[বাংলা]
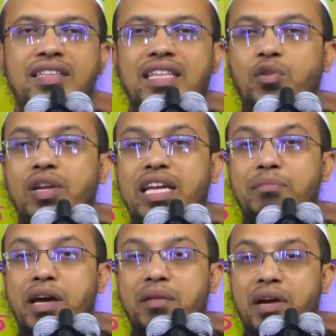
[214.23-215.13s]
তাহলে
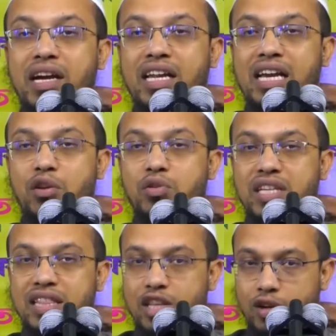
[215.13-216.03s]
ইমান ভাঙার কারণ
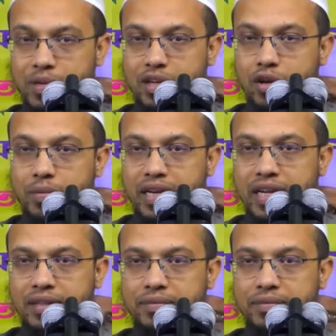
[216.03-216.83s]
জানতে হবে কি হবে না